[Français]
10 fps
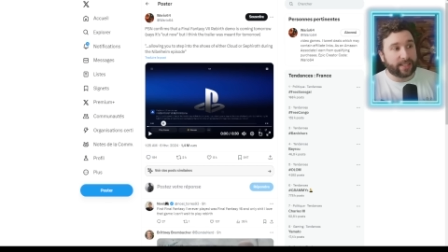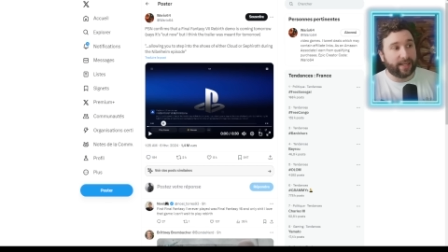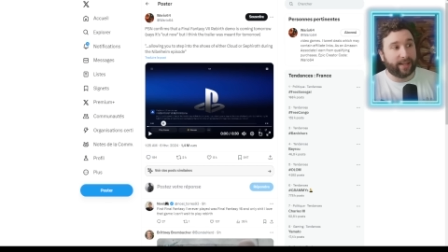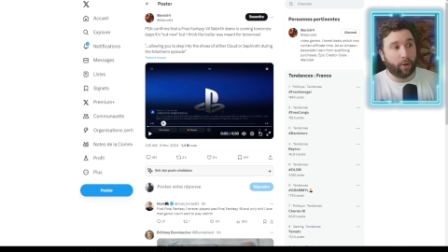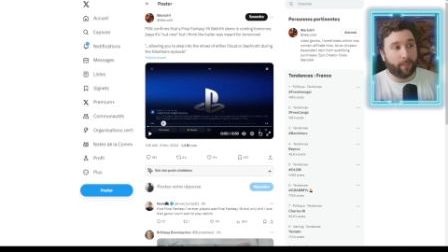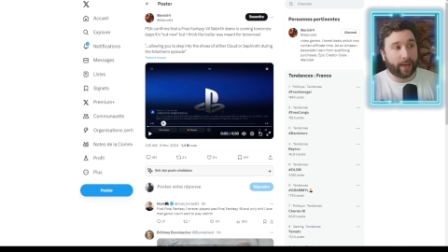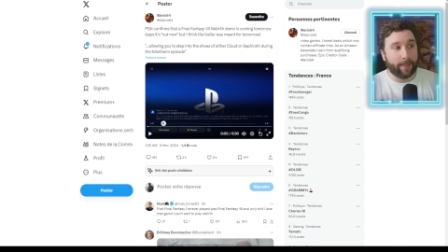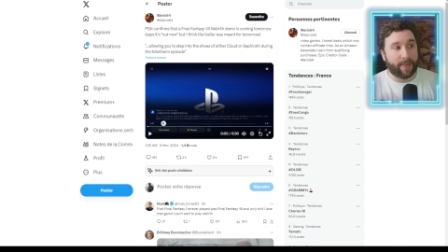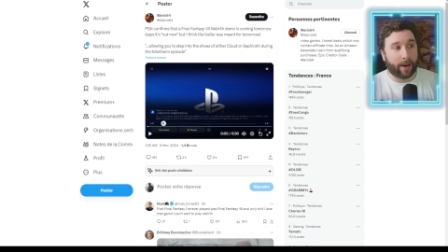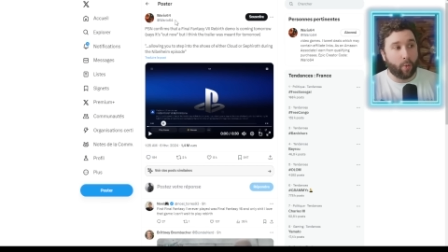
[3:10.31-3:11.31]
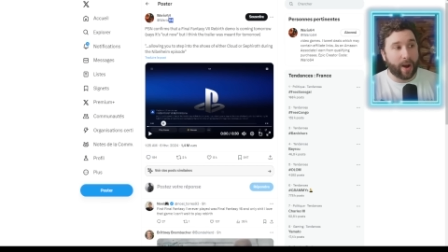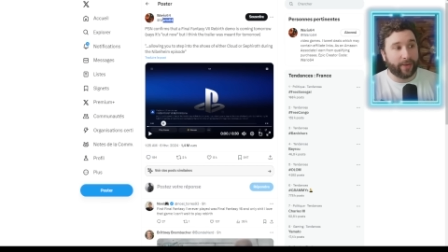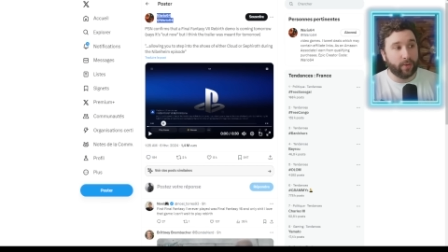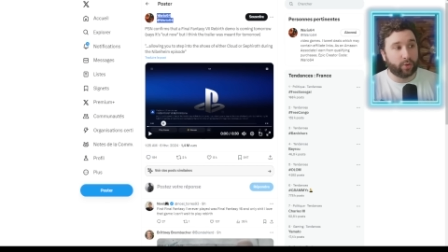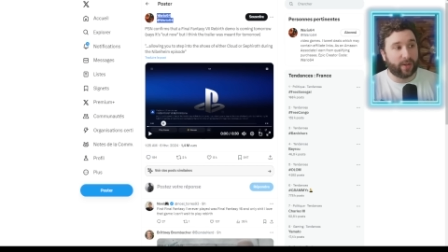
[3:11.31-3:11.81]
Ça a été repéré par
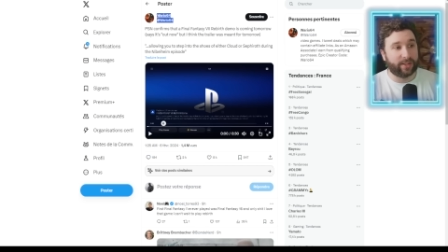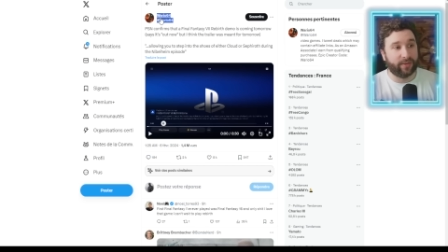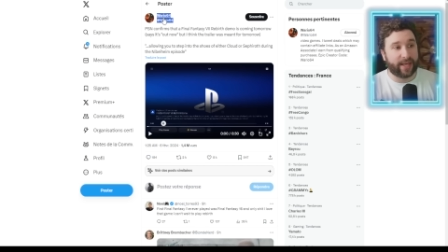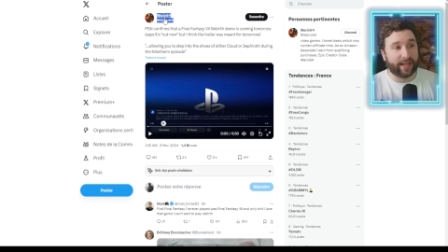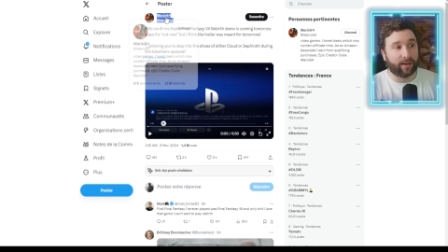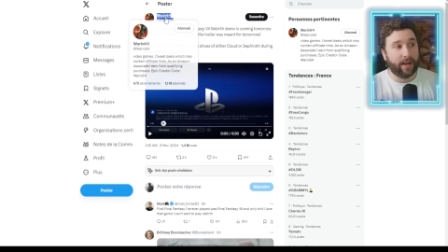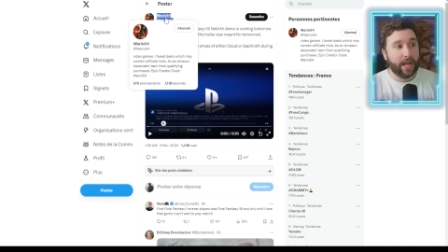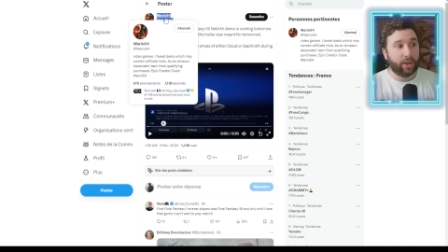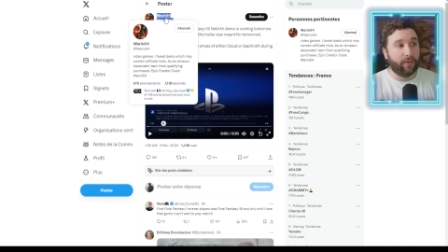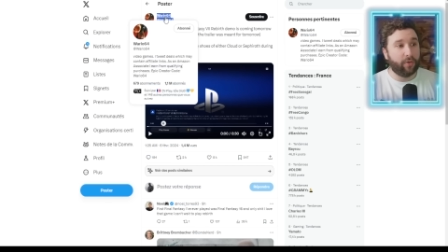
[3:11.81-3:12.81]
Wario64, que vous